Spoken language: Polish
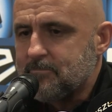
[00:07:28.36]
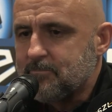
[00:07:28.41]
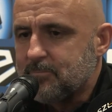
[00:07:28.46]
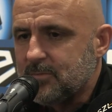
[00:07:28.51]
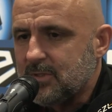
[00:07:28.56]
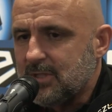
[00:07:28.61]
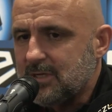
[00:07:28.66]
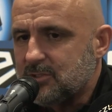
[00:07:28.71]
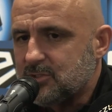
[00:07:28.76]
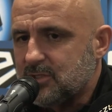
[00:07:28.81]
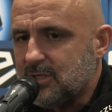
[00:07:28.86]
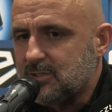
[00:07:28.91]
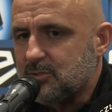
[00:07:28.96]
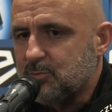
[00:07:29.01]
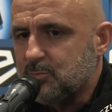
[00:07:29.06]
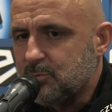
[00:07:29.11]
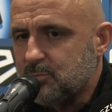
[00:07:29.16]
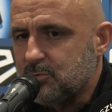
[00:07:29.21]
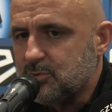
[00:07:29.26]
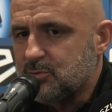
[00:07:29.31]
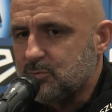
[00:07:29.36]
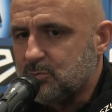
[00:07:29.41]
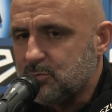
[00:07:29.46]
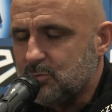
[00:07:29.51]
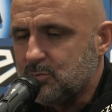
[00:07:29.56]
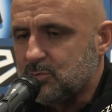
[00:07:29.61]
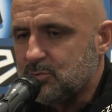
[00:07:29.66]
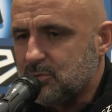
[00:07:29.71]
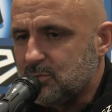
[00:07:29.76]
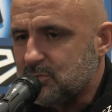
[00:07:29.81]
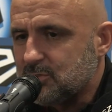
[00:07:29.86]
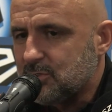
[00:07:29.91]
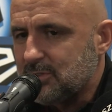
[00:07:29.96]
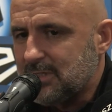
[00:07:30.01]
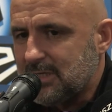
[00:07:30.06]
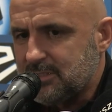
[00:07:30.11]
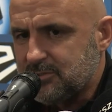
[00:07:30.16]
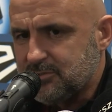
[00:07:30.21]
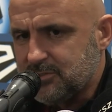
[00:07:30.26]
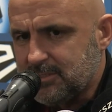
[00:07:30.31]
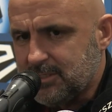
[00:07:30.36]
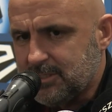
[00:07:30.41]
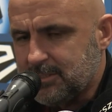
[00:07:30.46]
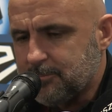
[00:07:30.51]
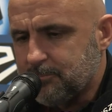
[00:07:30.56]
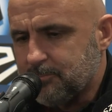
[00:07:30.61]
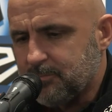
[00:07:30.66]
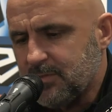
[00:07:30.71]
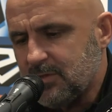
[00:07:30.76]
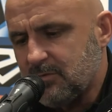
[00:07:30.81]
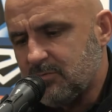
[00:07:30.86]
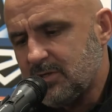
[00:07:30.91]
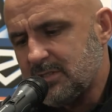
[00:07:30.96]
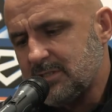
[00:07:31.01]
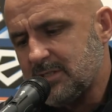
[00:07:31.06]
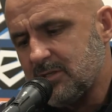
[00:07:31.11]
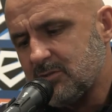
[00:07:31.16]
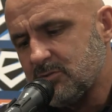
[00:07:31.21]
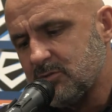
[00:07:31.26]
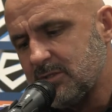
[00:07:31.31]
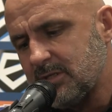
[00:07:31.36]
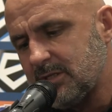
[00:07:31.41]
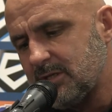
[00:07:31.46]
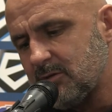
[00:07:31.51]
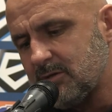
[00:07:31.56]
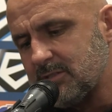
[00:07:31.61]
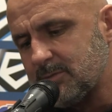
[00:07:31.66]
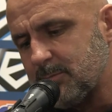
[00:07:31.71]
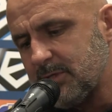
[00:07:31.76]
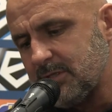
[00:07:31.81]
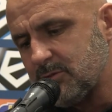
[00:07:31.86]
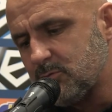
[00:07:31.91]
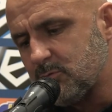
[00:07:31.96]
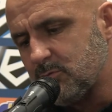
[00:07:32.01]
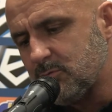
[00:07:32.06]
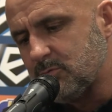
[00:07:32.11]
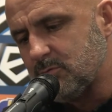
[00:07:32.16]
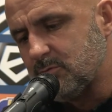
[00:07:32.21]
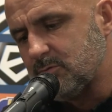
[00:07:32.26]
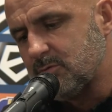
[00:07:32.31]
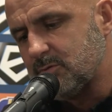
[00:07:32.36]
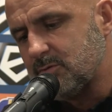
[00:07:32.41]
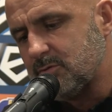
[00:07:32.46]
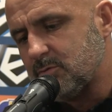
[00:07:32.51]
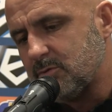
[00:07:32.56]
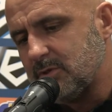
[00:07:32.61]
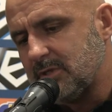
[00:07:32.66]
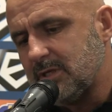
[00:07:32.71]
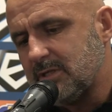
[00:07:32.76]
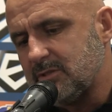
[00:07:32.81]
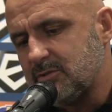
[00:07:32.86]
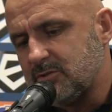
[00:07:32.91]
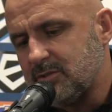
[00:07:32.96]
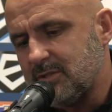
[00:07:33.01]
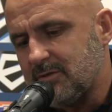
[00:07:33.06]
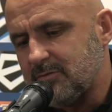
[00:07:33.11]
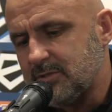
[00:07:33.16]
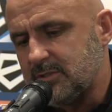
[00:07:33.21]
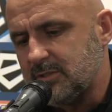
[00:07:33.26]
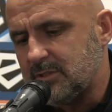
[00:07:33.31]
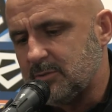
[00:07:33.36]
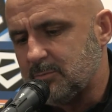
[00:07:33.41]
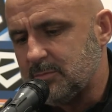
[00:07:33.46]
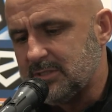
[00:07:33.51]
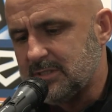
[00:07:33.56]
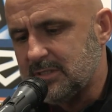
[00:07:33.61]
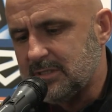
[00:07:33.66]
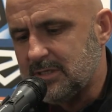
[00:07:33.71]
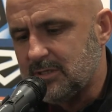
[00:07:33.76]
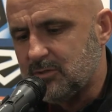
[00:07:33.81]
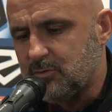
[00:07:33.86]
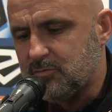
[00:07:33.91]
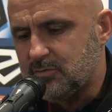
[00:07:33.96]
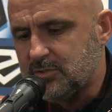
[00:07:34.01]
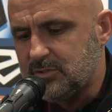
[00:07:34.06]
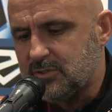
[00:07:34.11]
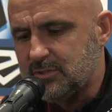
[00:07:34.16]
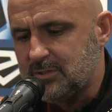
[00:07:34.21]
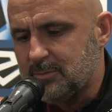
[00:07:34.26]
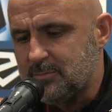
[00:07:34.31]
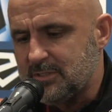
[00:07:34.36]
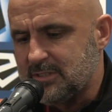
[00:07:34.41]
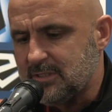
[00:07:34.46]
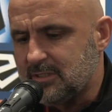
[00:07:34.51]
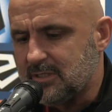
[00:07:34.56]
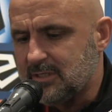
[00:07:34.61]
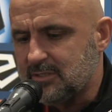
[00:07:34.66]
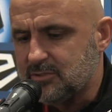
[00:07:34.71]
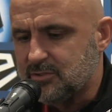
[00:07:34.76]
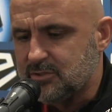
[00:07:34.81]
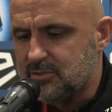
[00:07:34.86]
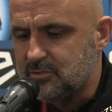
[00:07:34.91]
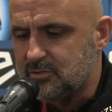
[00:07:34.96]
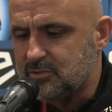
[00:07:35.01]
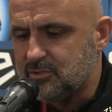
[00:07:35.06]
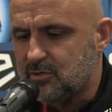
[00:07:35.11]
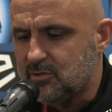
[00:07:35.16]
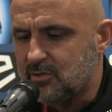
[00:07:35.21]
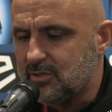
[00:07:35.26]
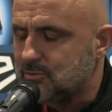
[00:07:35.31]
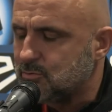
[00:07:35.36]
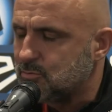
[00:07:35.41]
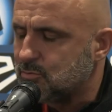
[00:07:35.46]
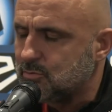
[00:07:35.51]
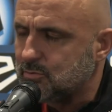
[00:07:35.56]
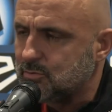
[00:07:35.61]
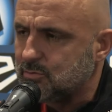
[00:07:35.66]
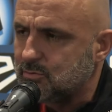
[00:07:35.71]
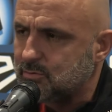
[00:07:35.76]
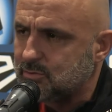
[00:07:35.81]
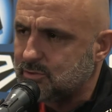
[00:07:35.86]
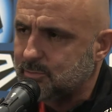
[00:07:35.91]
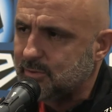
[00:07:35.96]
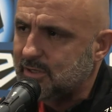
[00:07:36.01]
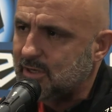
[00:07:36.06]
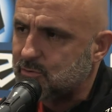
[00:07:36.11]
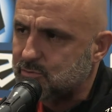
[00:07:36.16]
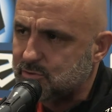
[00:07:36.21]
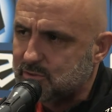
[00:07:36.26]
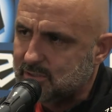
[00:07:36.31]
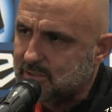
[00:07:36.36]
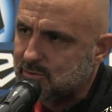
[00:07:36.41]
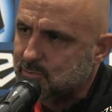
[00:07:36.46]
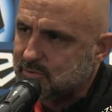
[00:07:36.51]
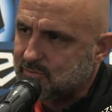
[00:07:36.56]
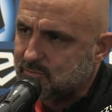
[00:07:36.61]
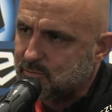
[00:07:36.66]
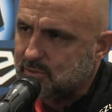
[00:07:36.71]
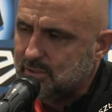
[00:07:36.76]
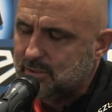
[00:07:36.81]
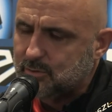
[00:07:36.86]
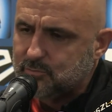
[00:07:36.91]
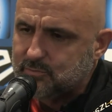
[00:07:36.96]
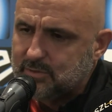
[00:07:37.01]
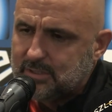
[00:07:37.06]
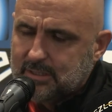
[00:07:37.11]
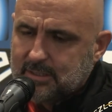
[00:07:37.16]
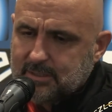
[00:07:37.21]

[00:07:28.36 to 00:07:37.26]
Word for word: No ale trzeba to po prostu doskonalić. I tak wracając do takiego aspektu, który kiedyś nawet kibice Krakowi gdzieś tam mi zadali, czy ciągle tu zmieniają się tyle zawodników